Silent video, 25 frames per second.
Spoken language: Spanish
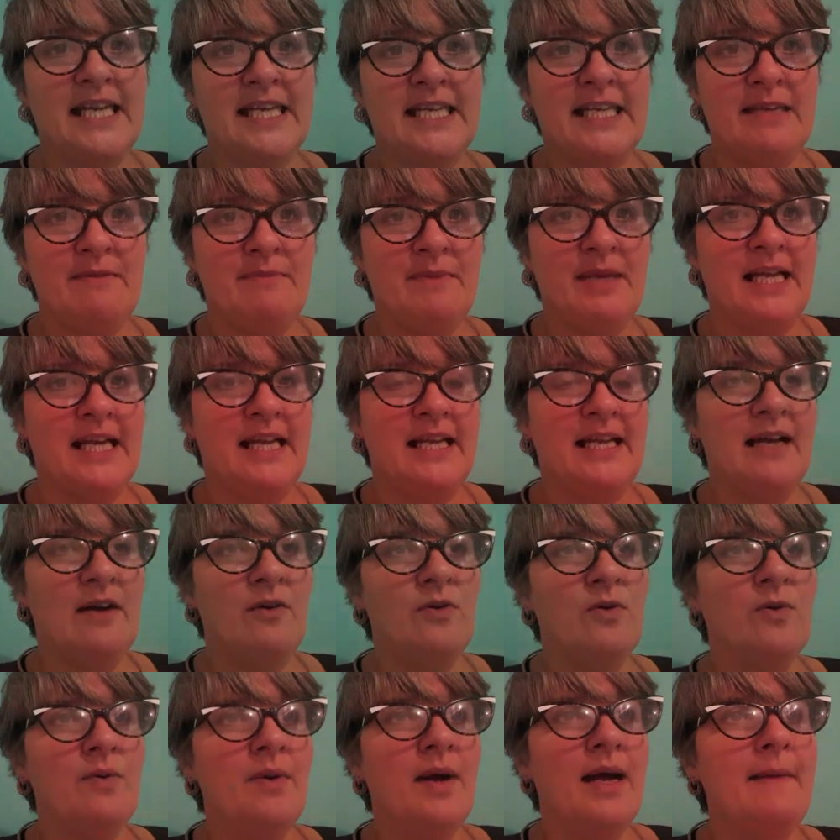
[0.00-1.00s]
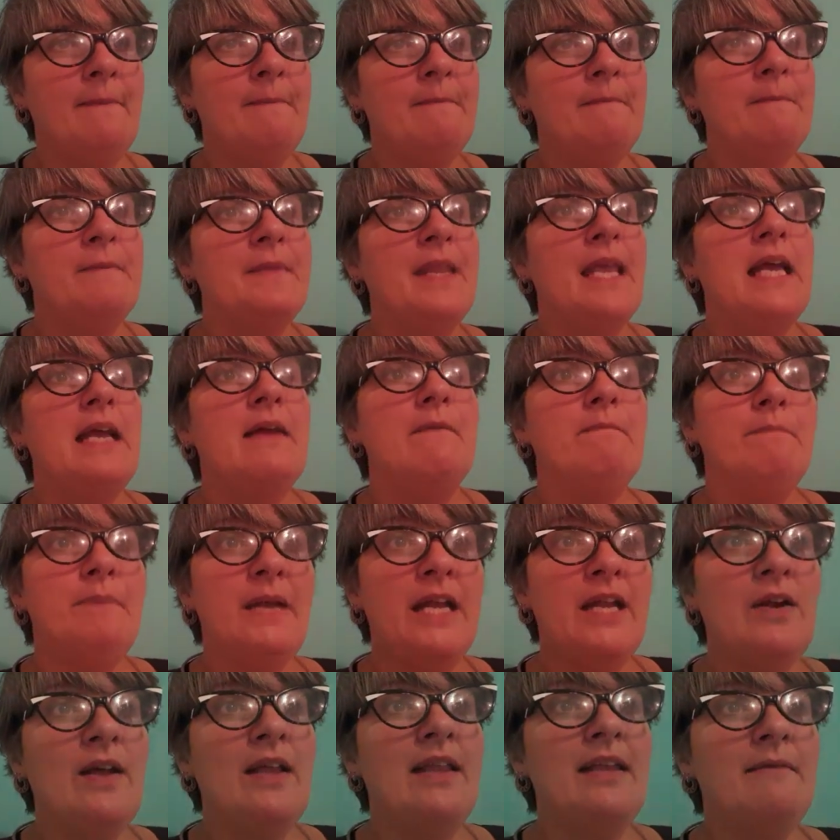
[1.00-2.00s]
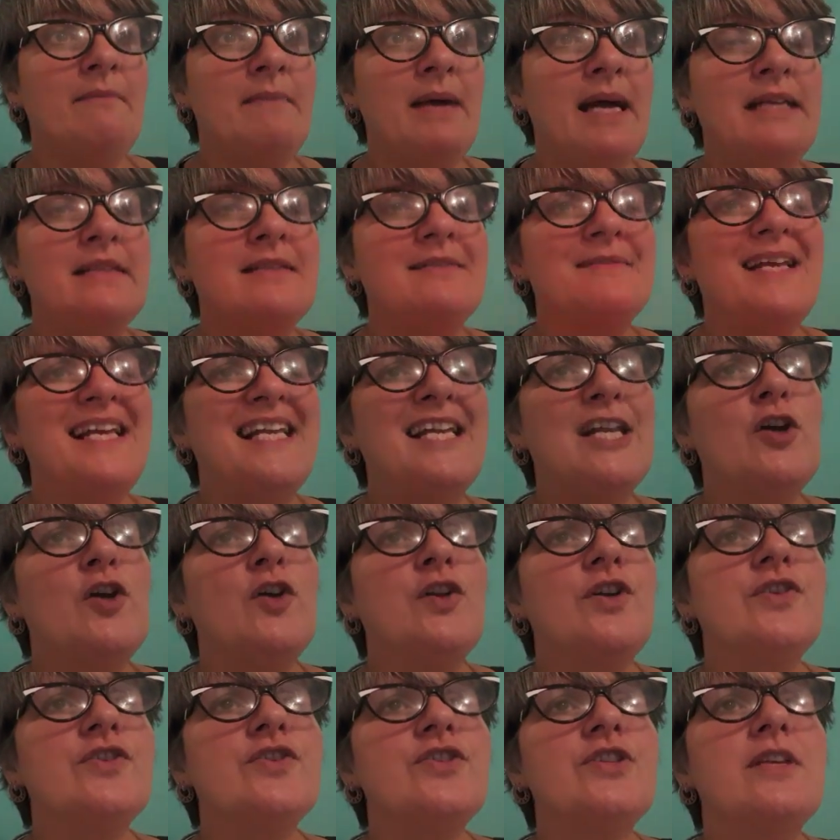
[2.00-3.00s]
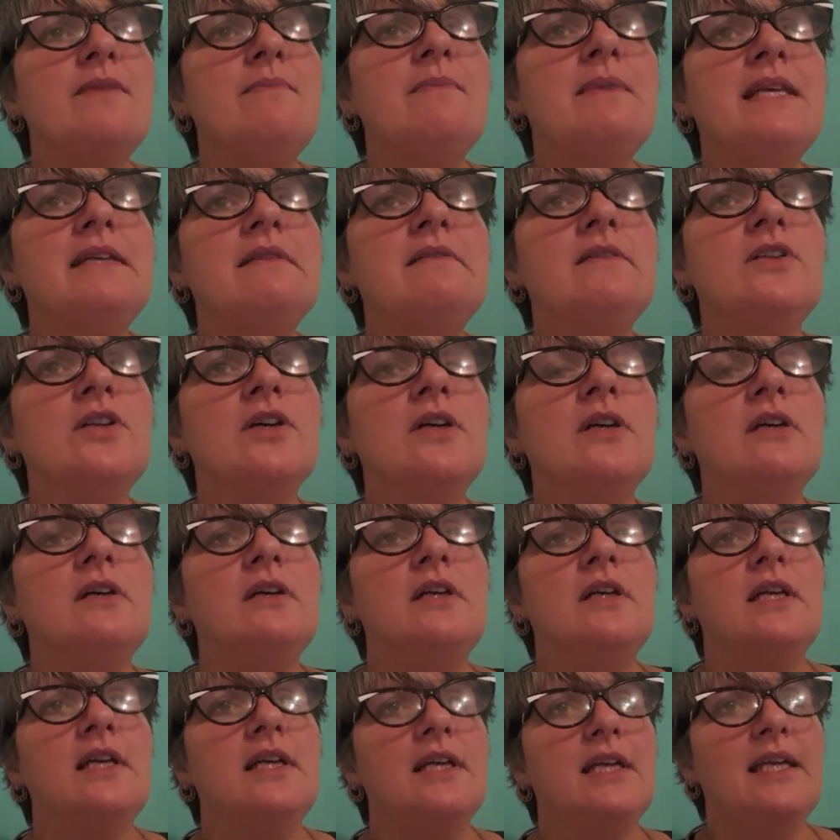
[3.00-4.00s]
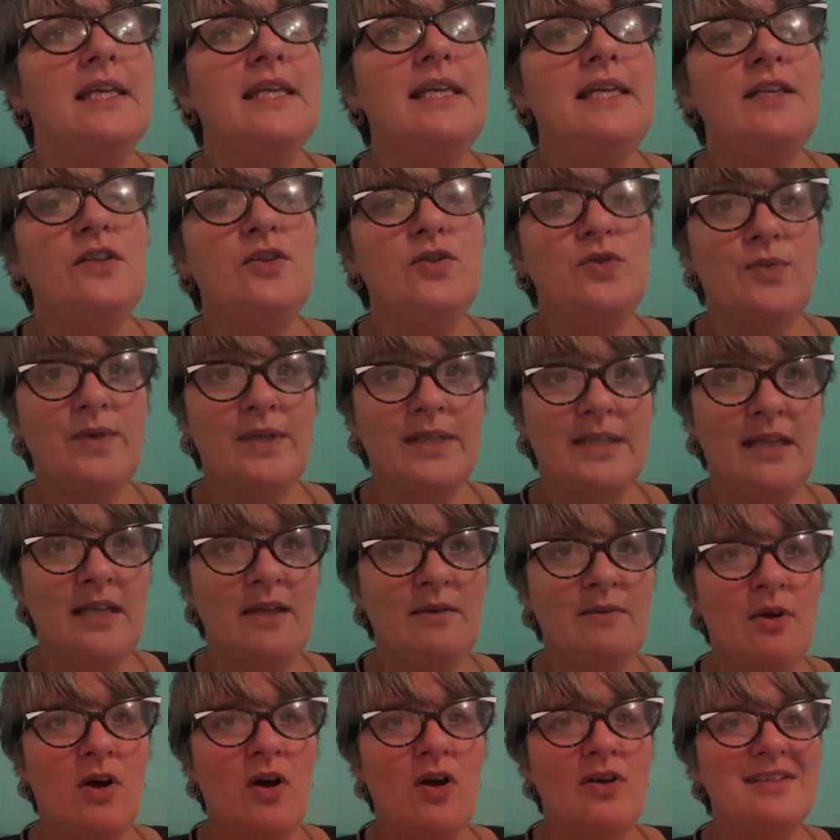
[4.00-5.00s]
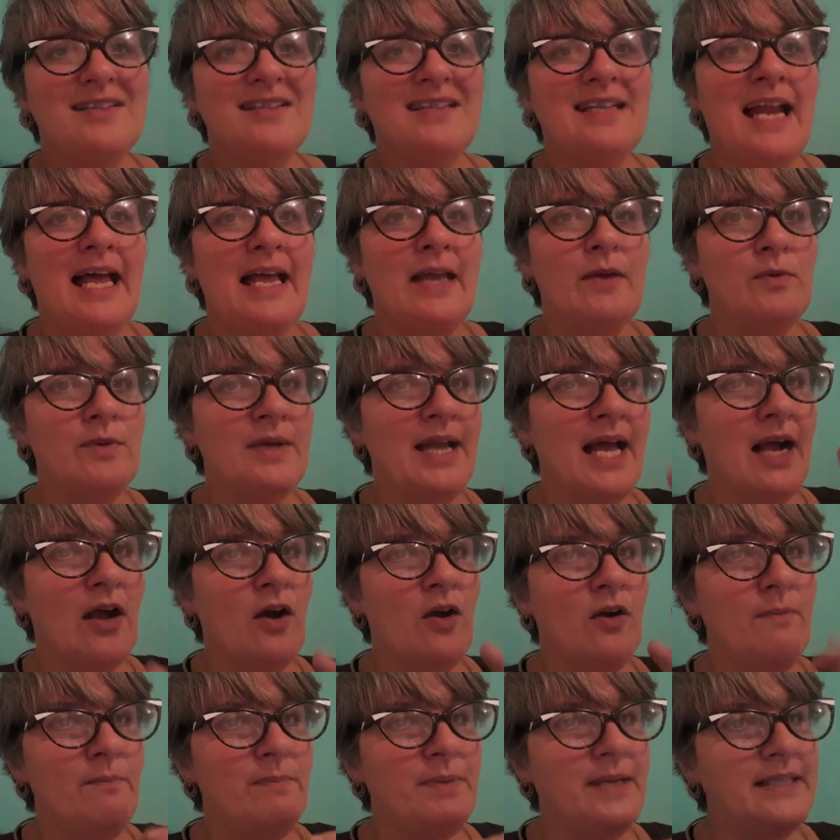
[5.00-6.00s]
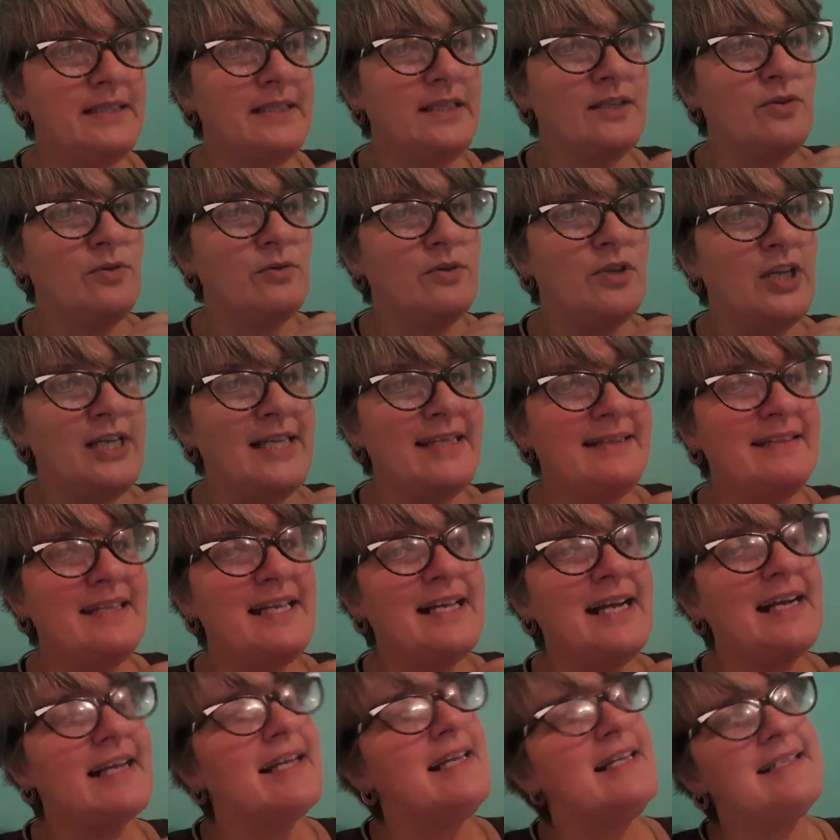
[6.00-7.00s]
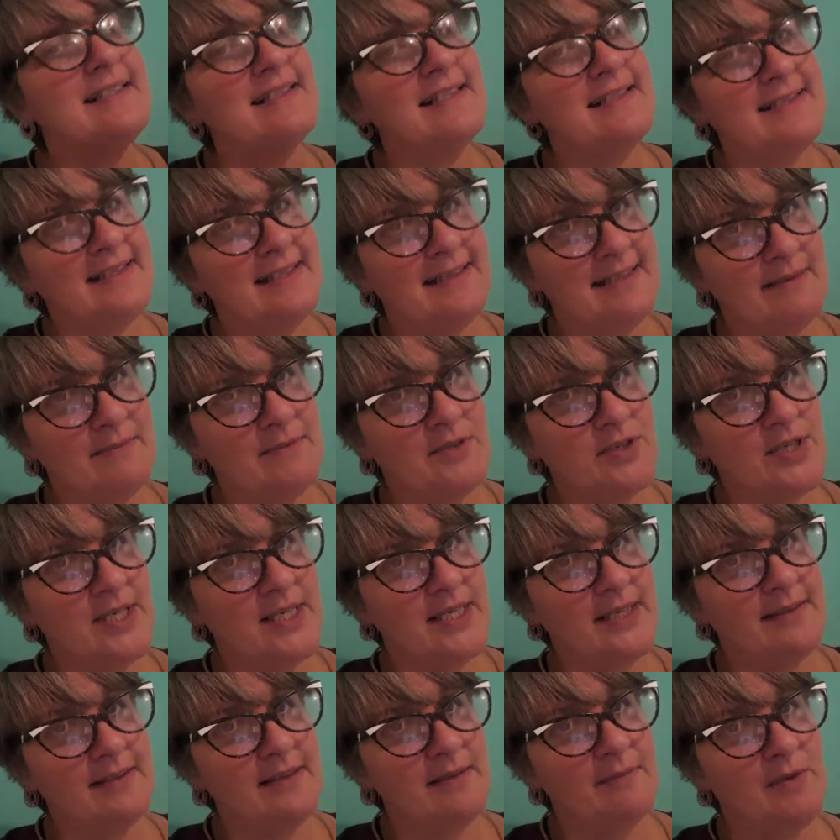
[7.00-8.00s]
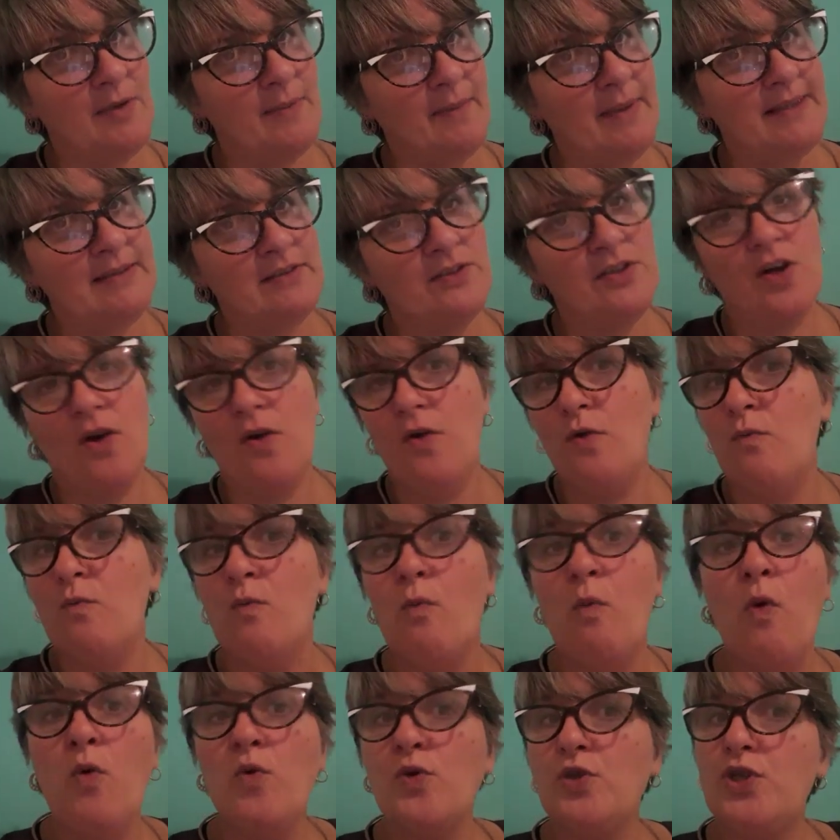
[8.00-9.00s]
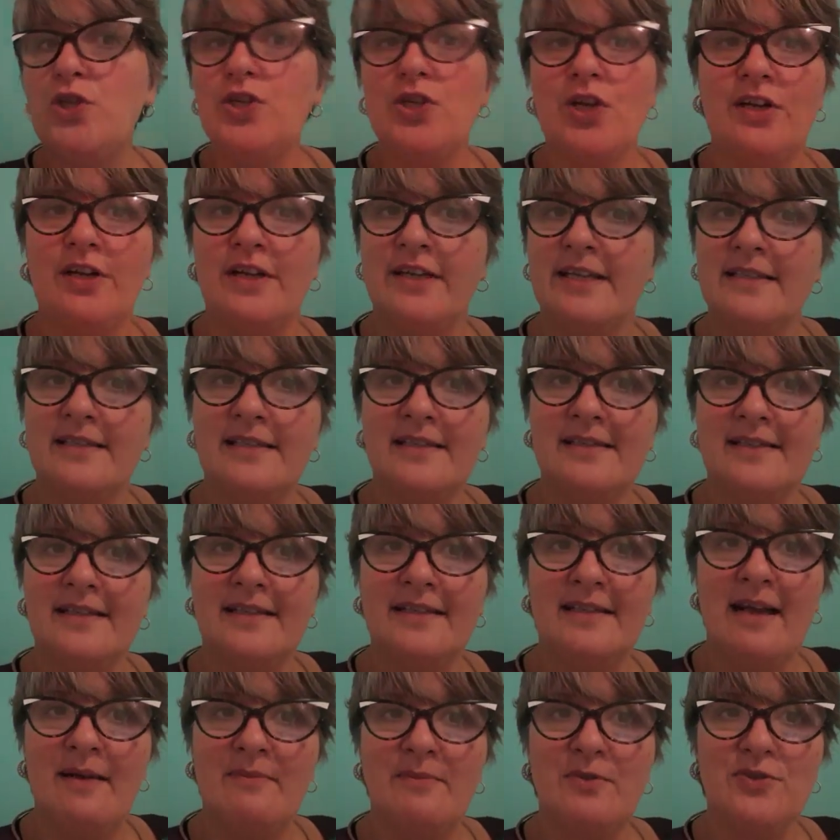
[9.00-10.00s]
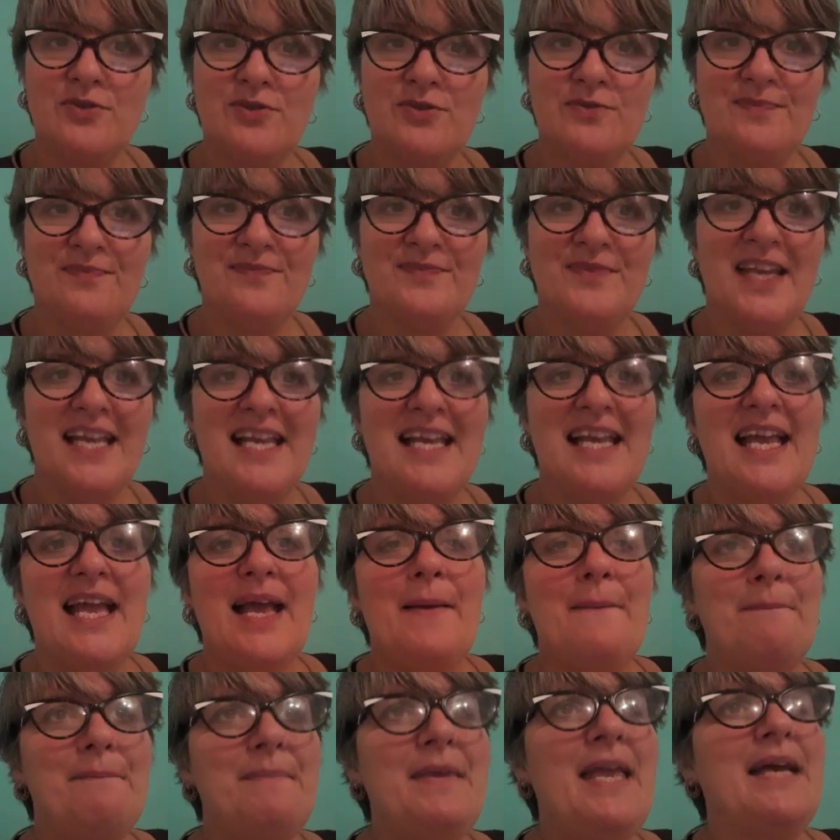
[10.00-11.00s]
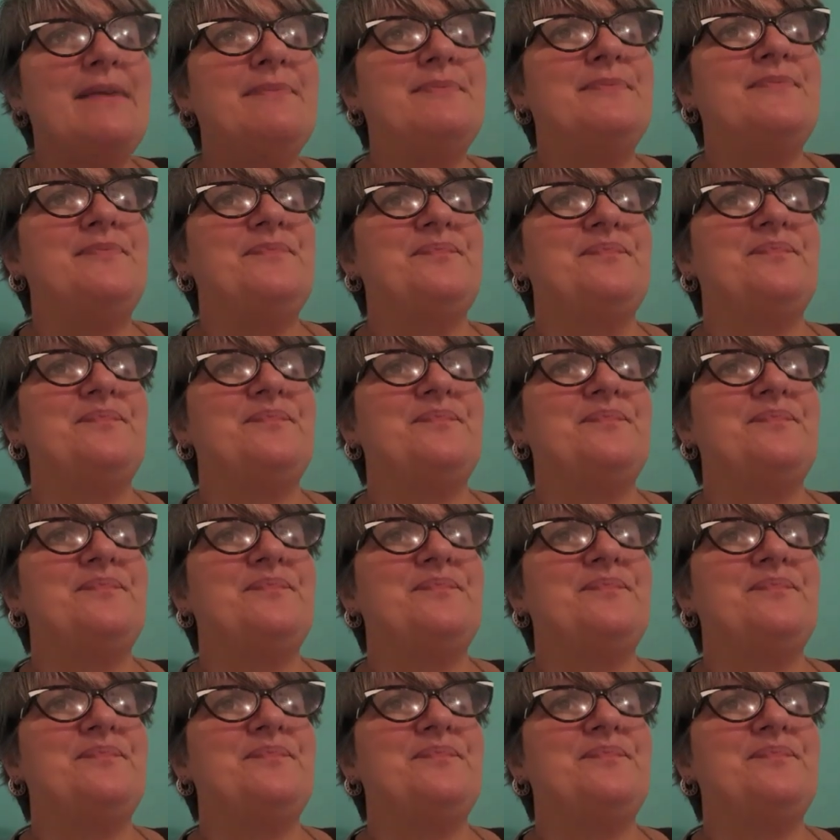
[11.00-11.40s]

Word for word: y química en la UBA. Pero además el conocimiento intuitivo trae una completitud holística que necesitamos en este momento. Mucho lo necesitamos. Bien,